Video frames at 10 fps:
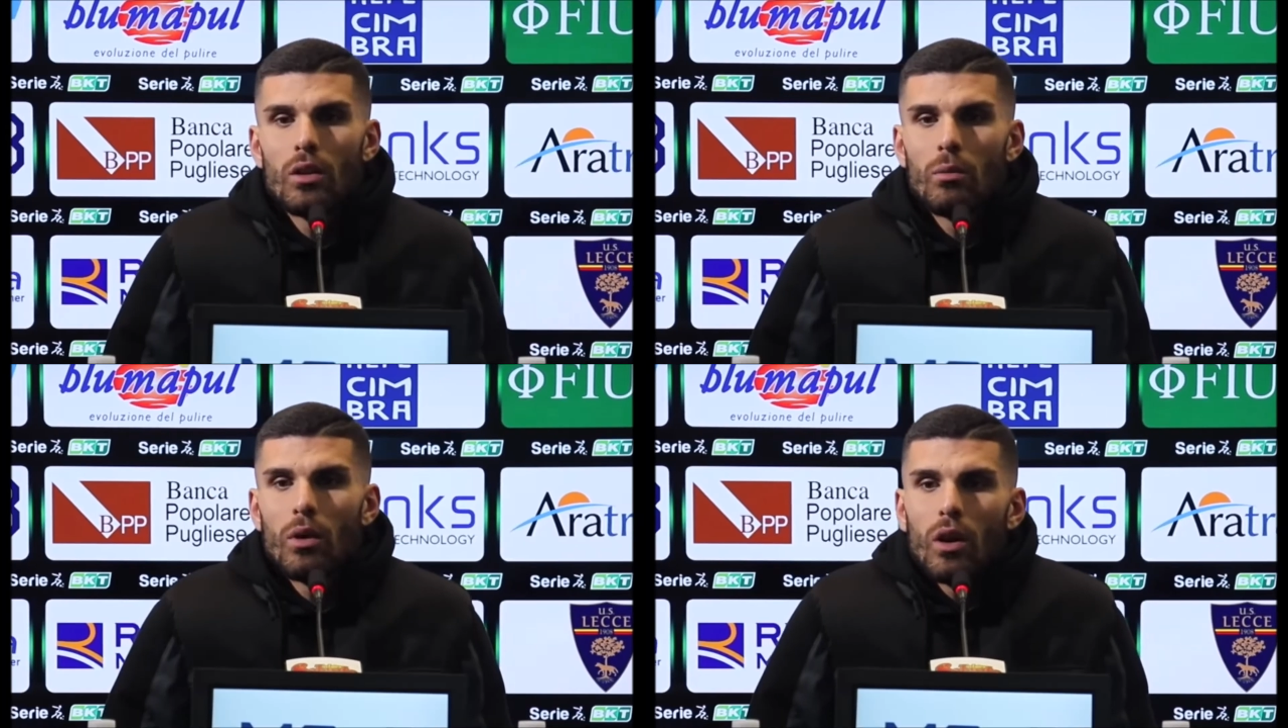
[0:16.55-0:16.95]

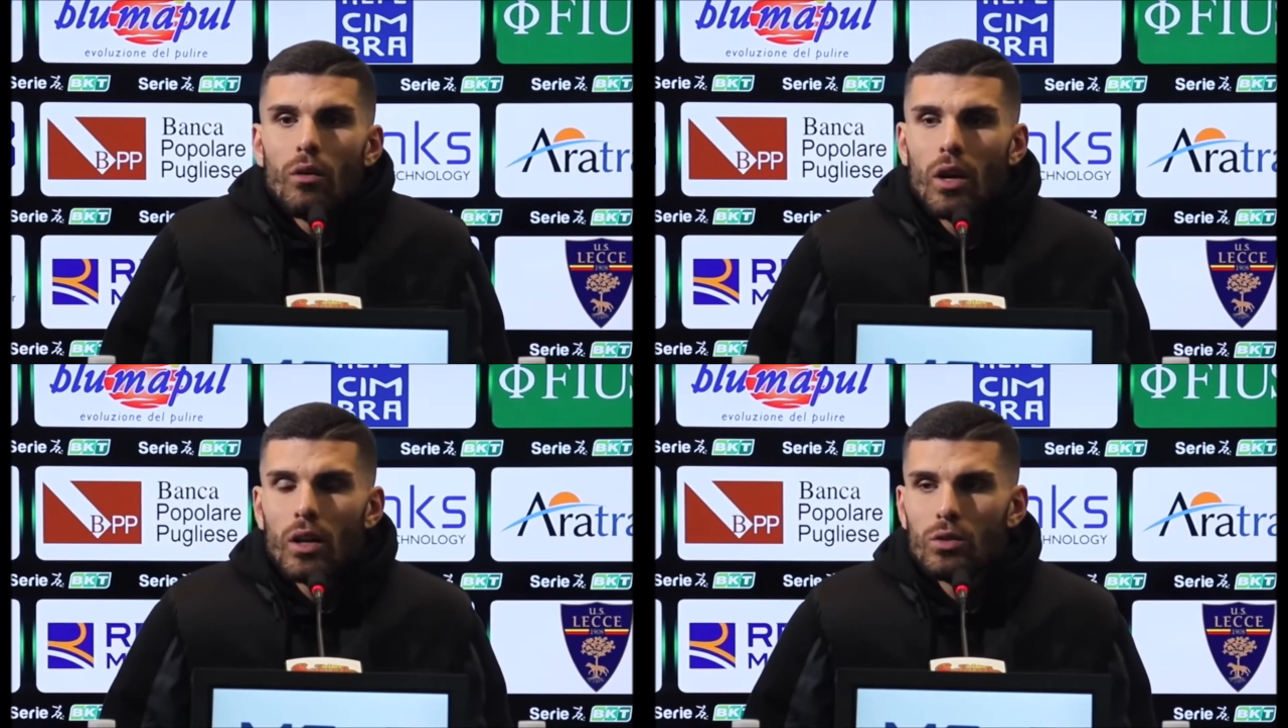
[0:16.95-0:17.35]
Dobbiamo
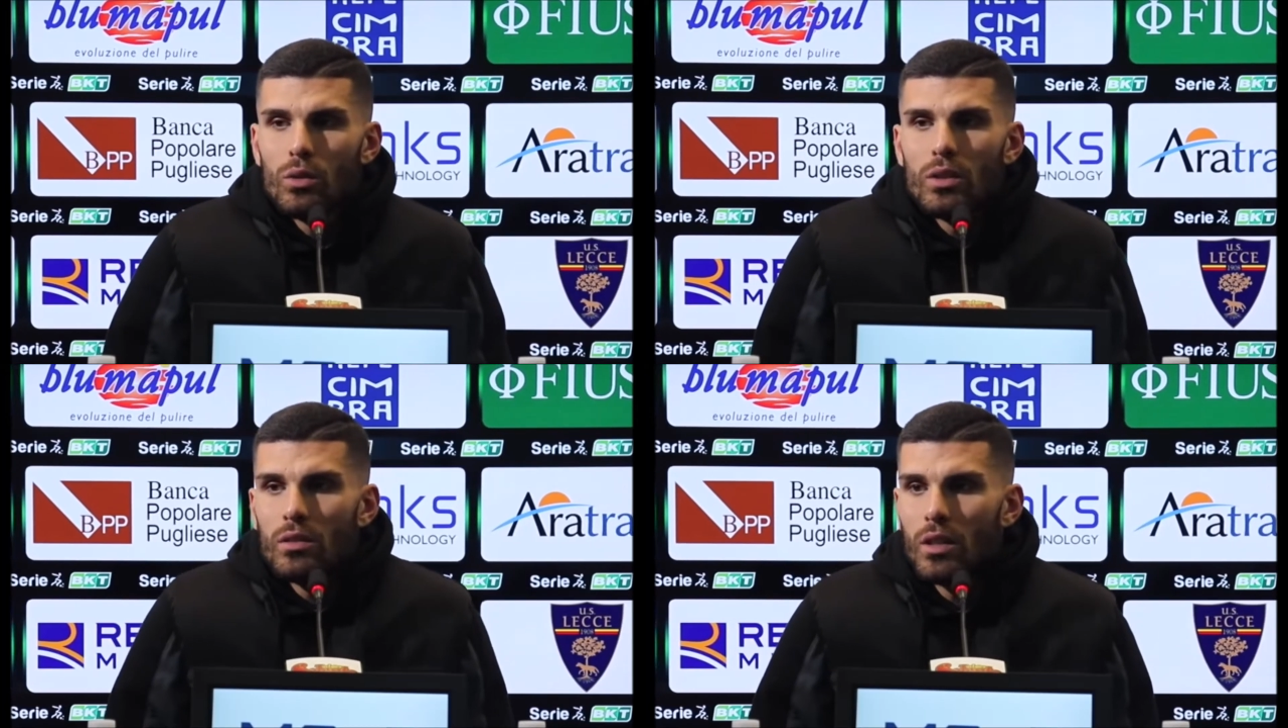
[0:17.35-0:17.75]
lavorare su
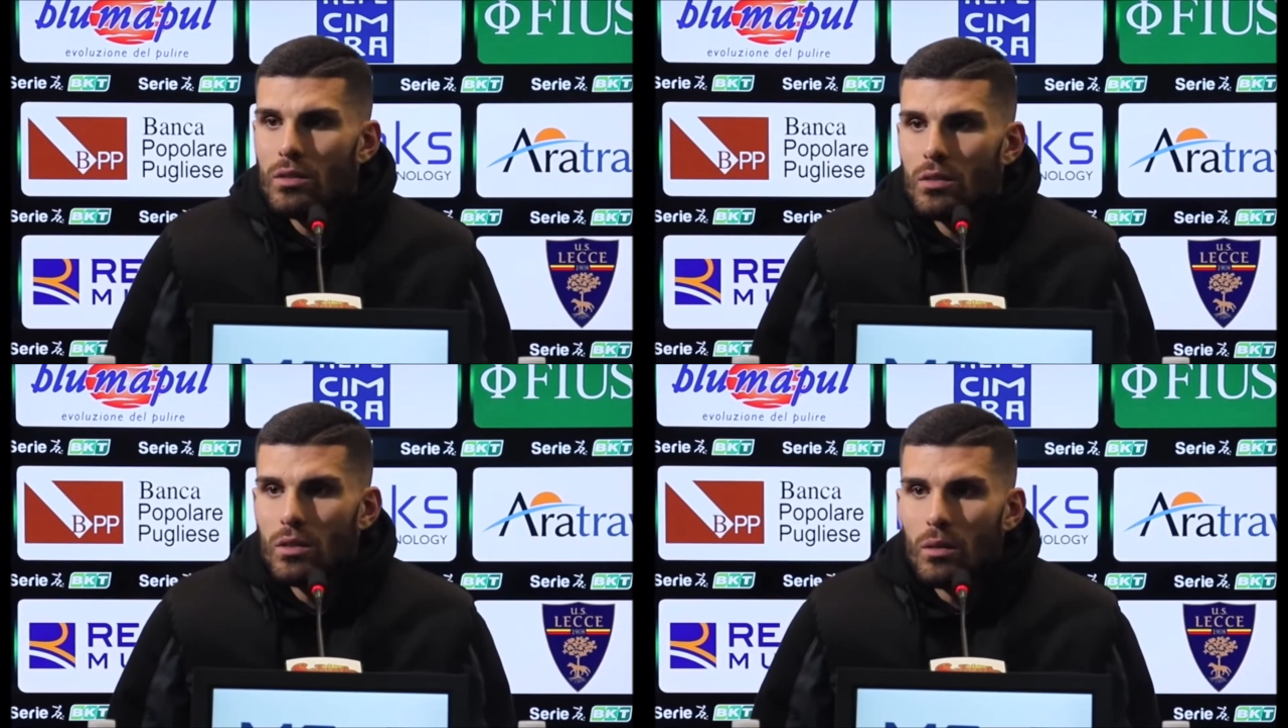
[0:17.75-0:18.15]
noi
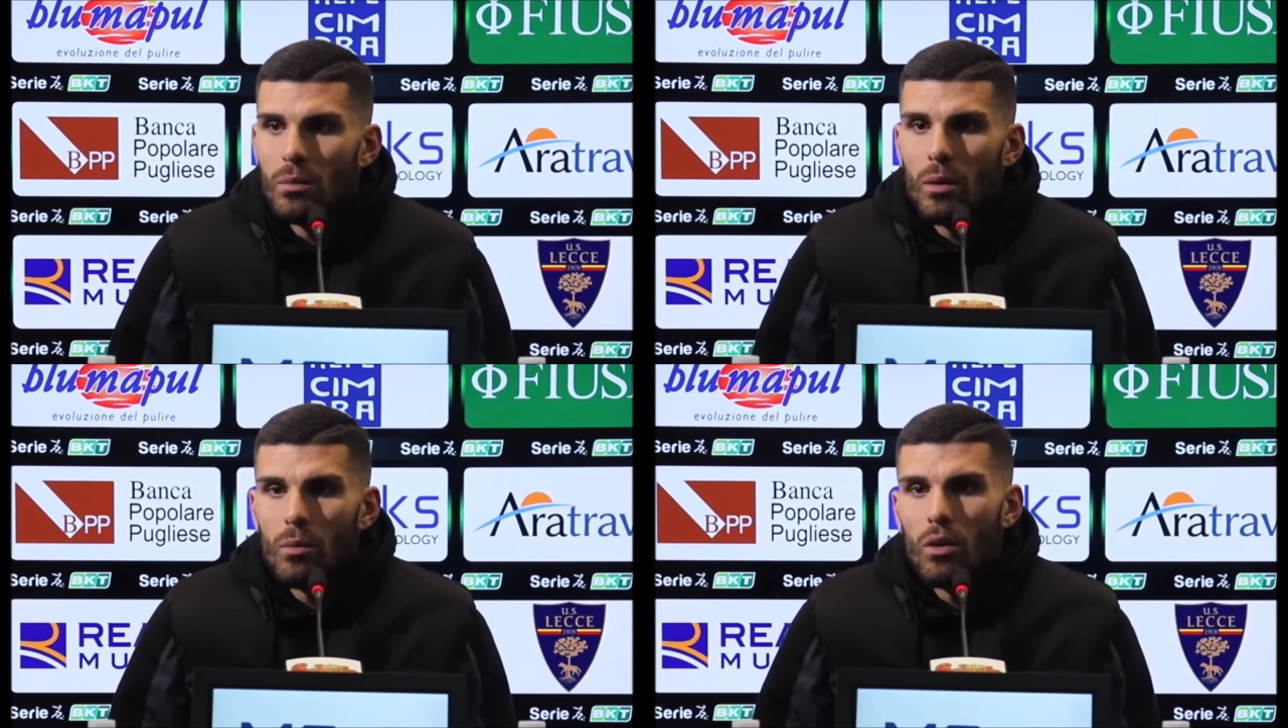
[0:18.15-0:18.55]
stessi,
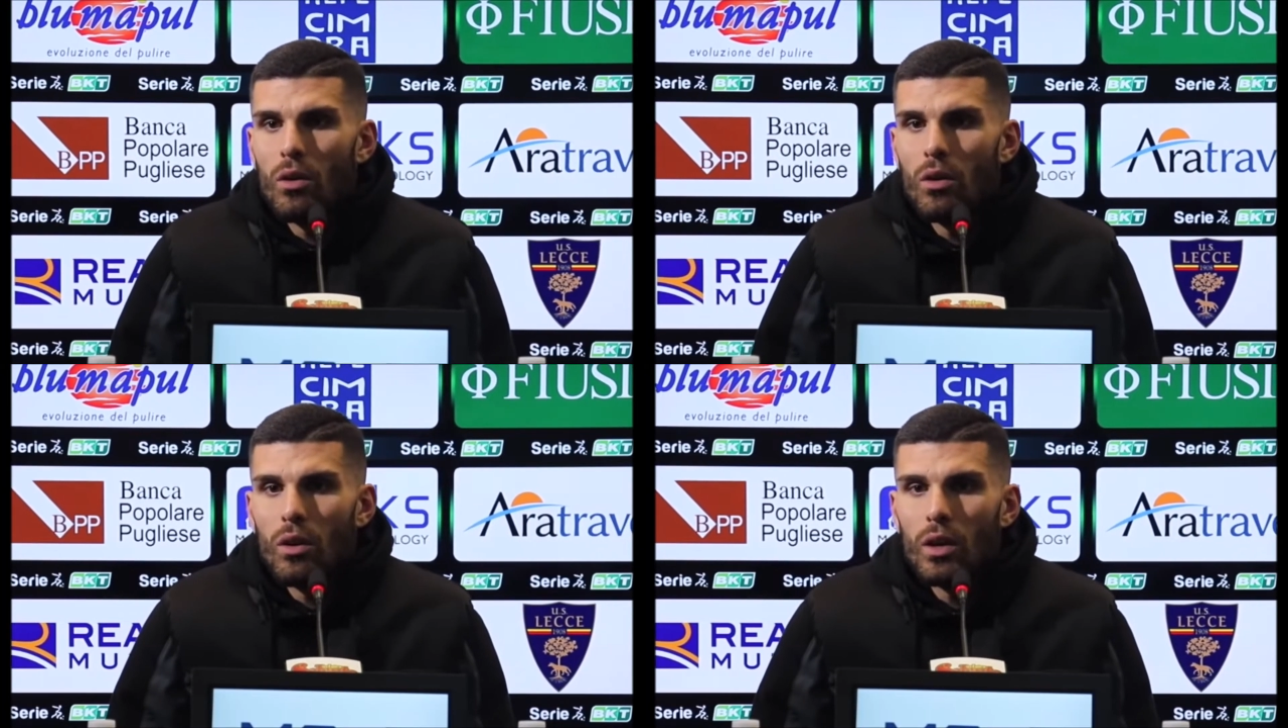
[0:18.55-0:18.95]
dobbiamo